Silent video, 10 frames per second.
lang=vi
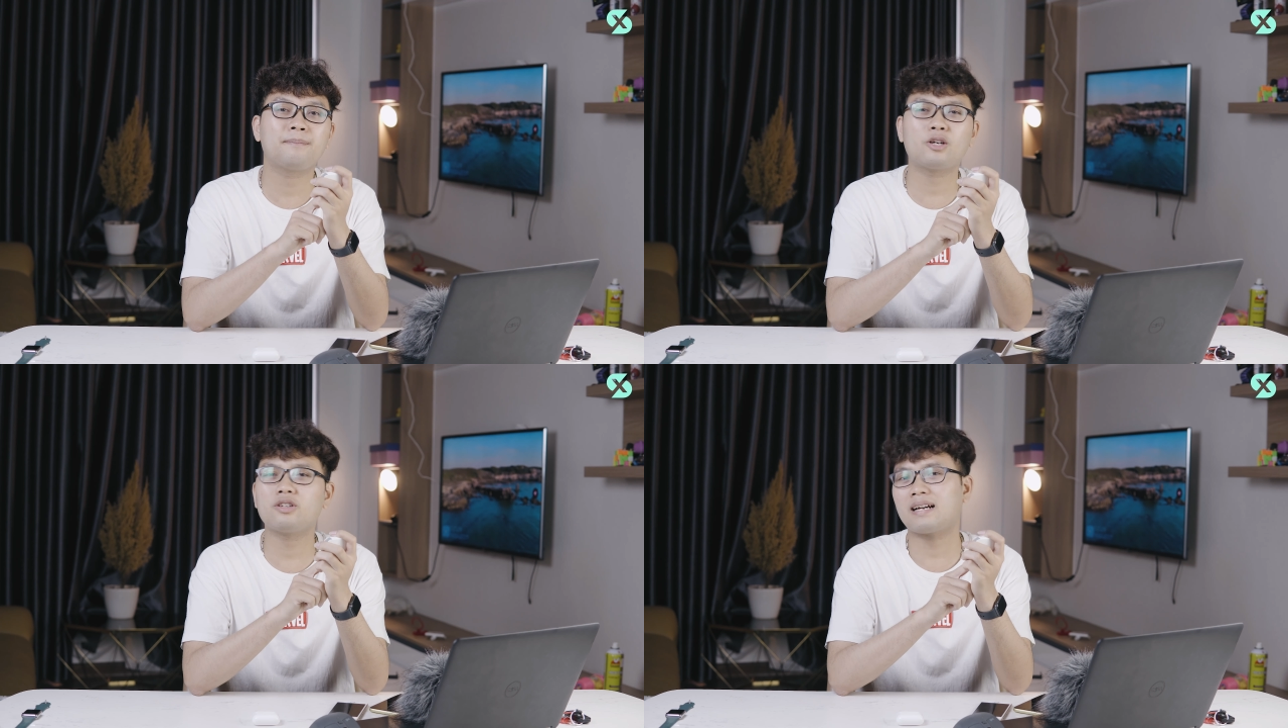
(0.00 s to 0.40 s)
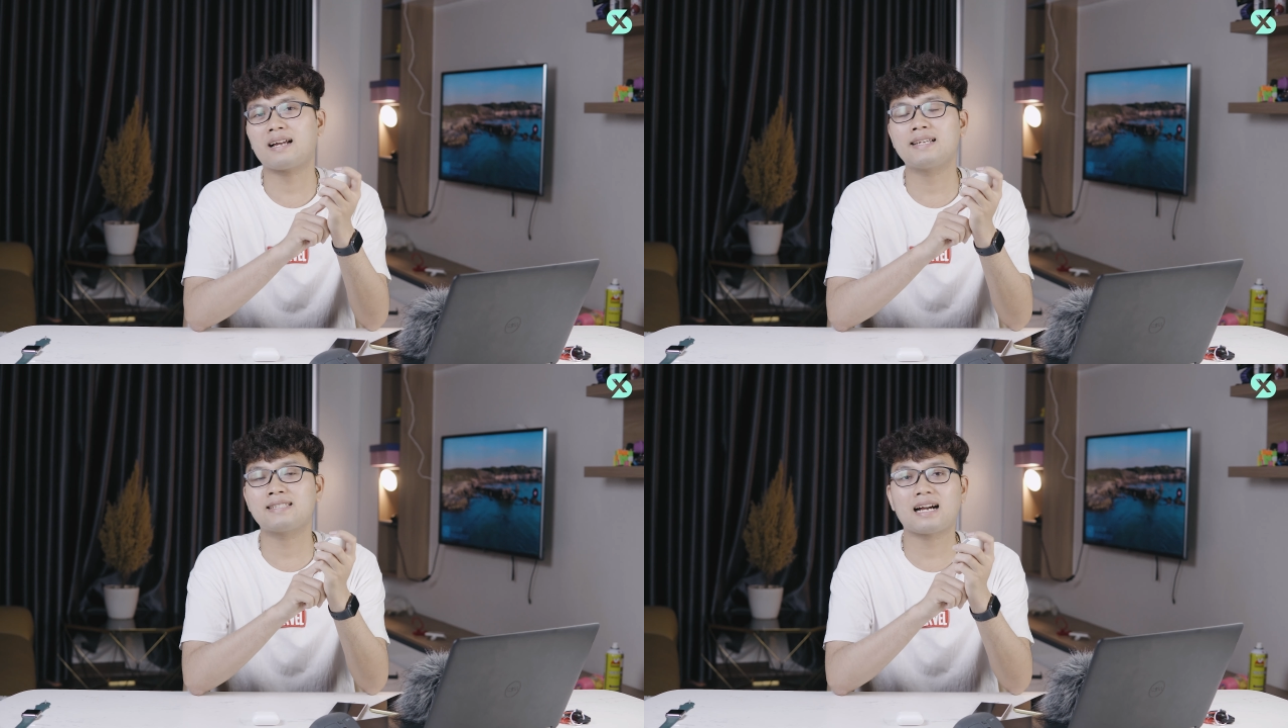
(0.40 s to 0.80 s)
mình có thể
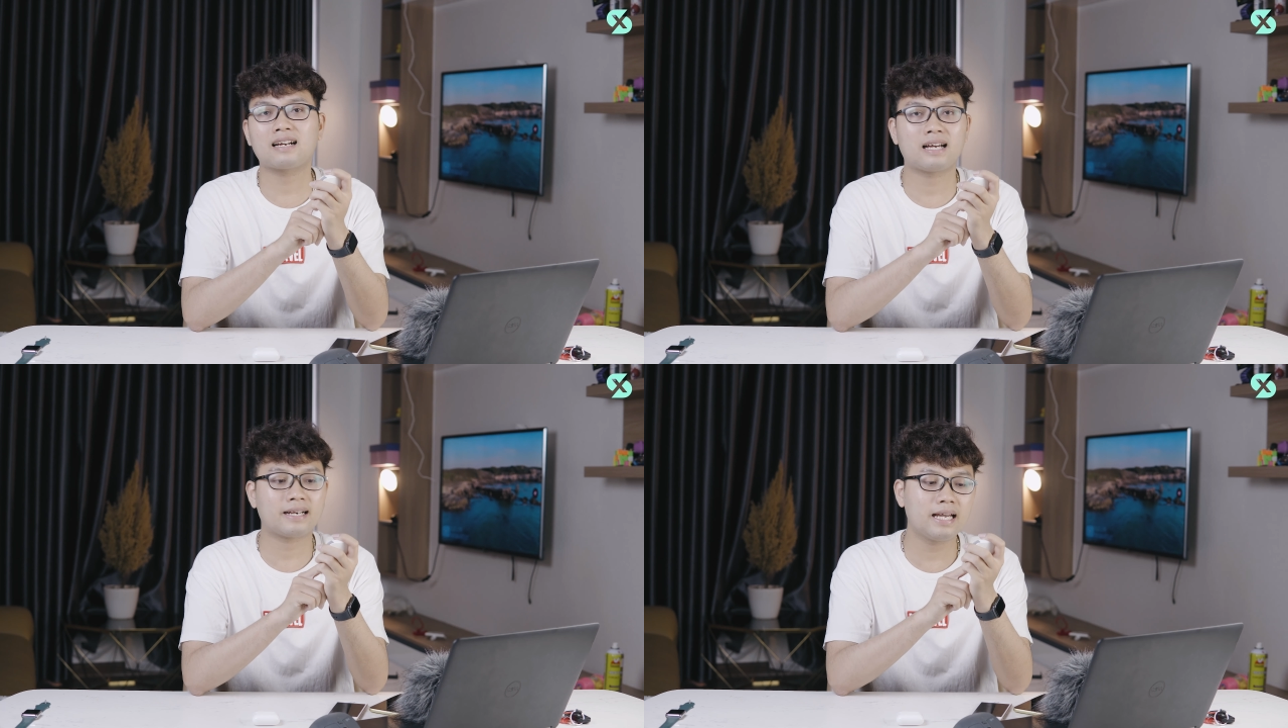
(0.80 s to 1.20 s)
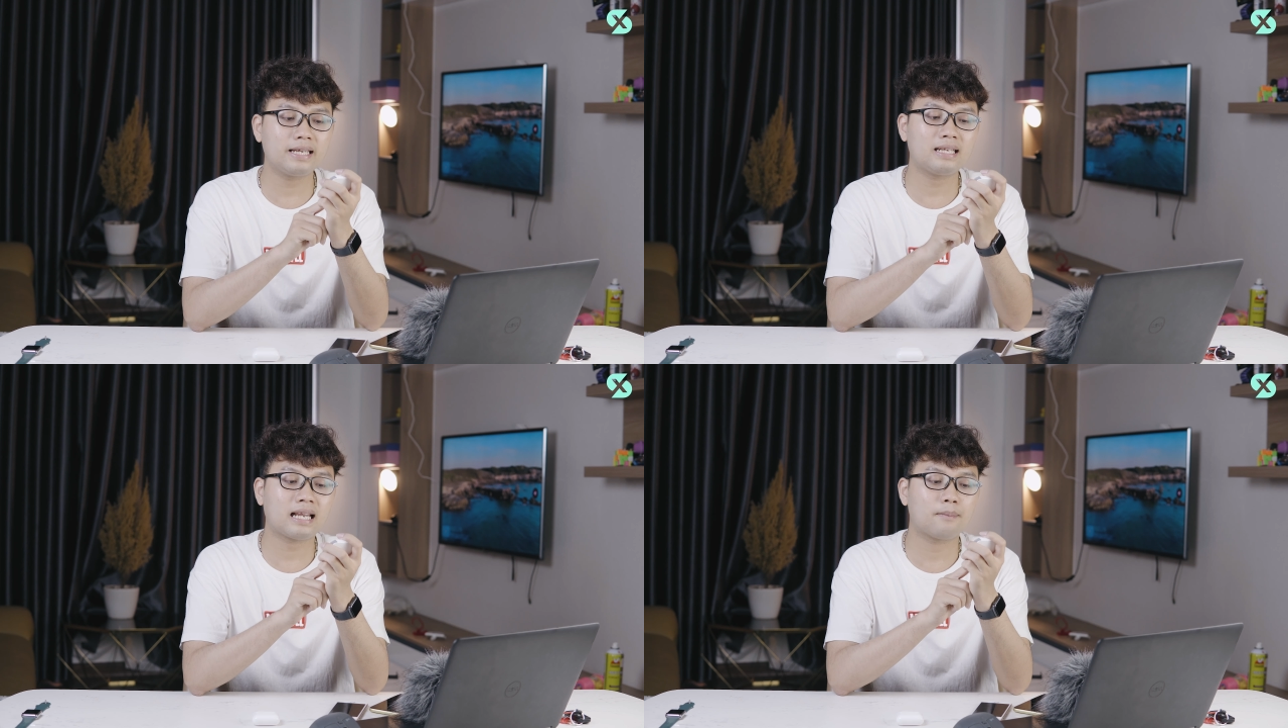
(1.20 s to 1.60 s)
khẳng định rằng là
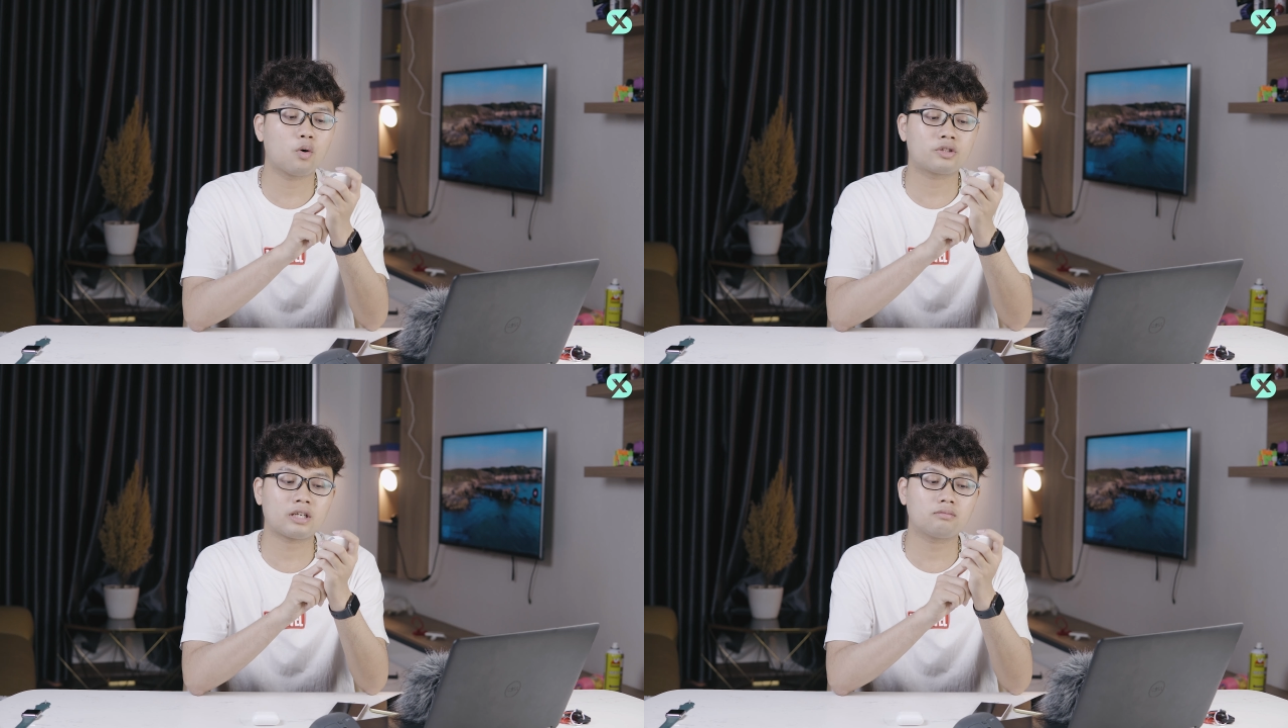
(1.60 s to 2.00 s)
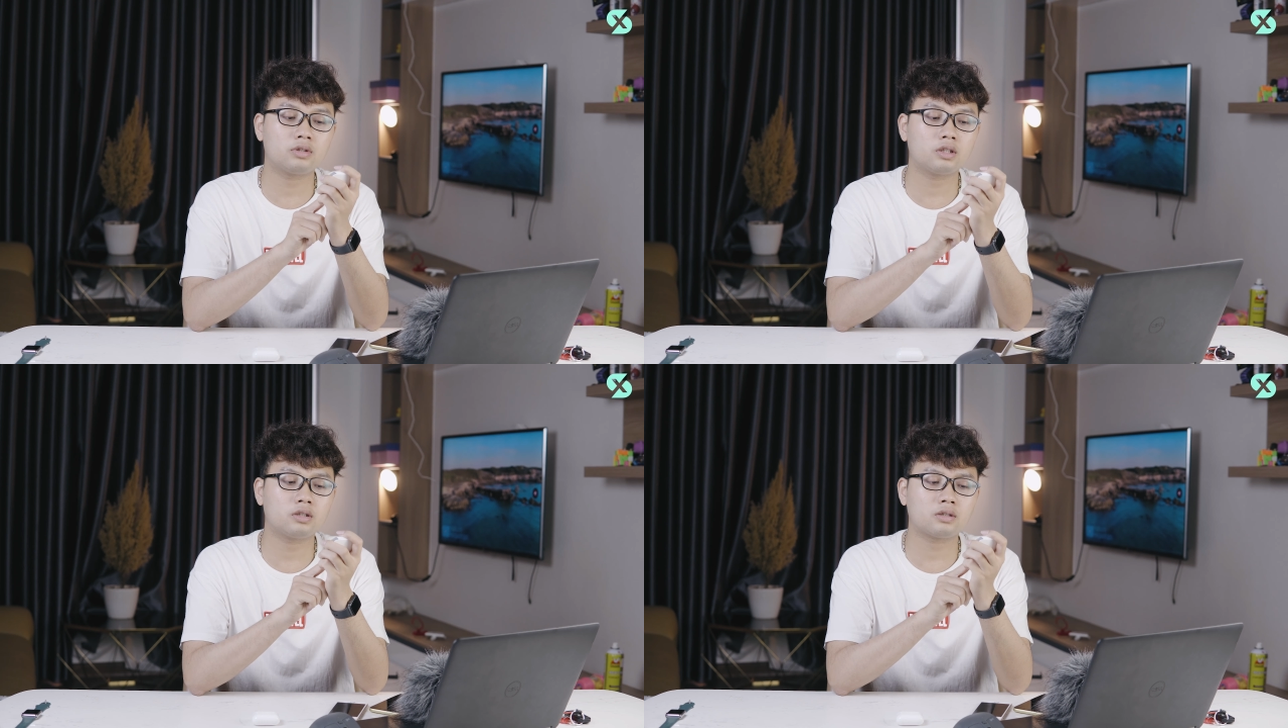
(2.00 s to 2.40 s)
đây là một trong
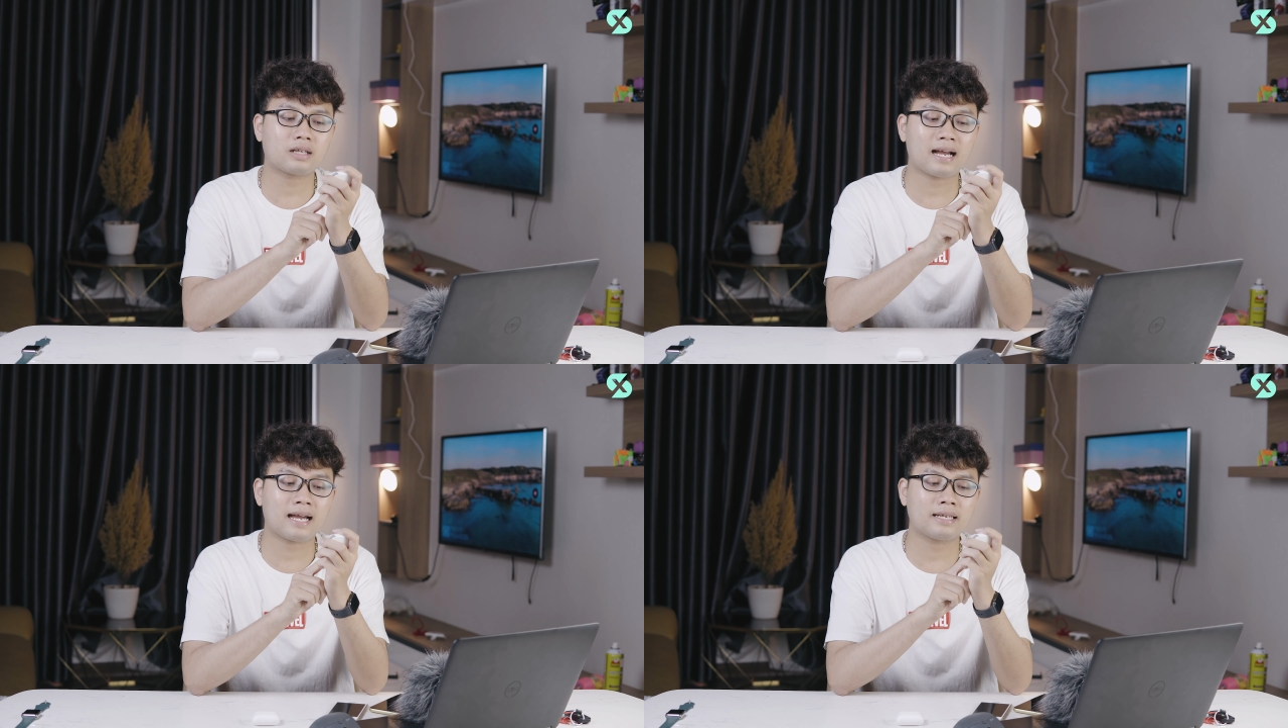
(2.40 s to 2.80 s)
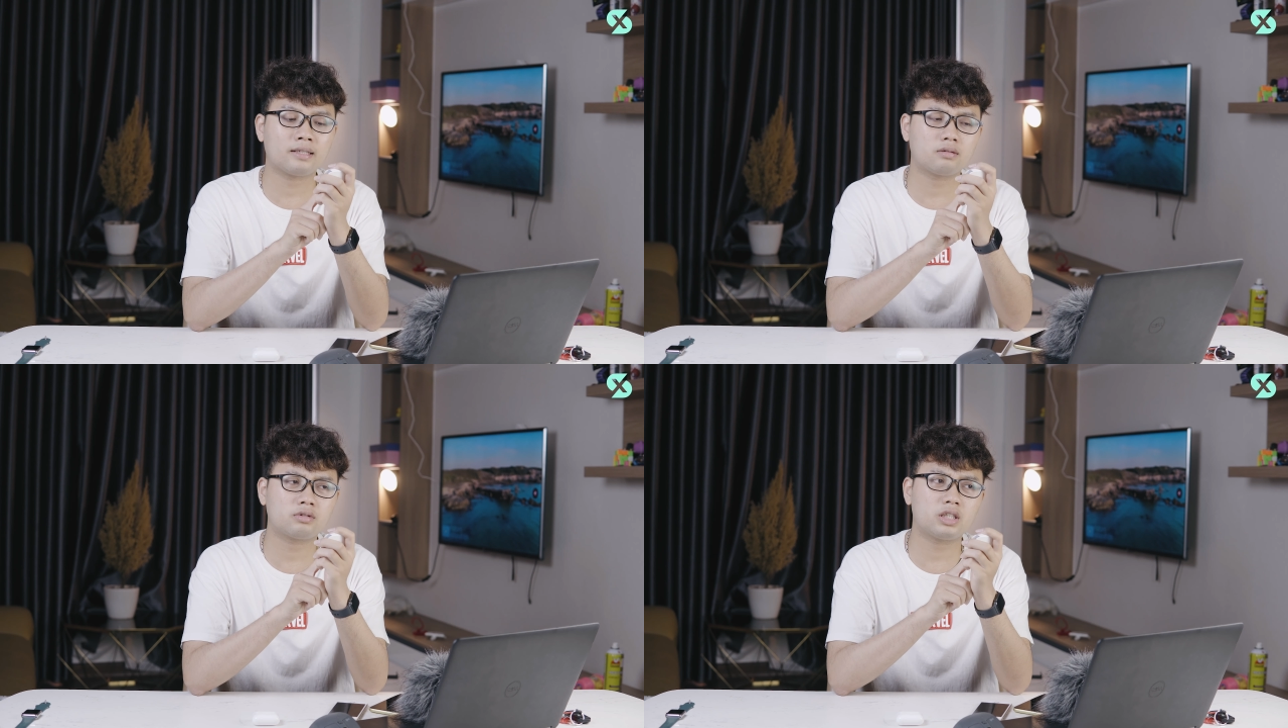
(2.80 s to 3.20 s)
những
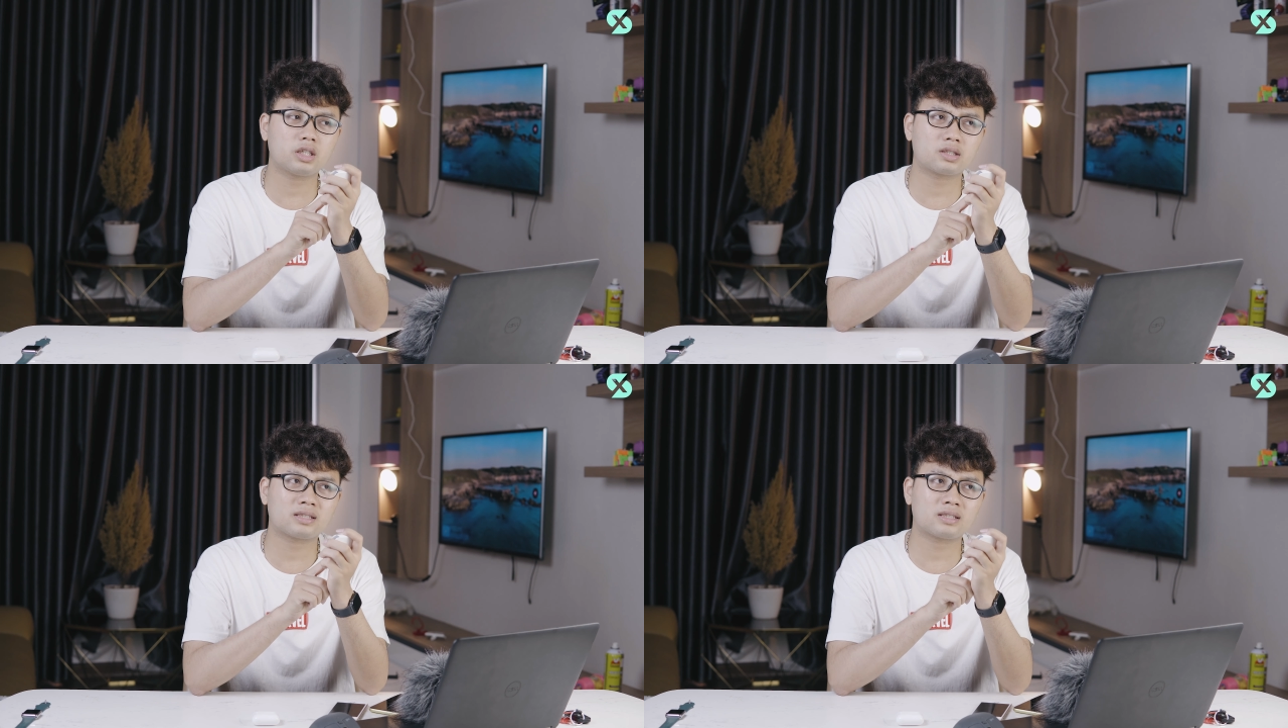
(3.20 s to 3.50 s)
cái chiếc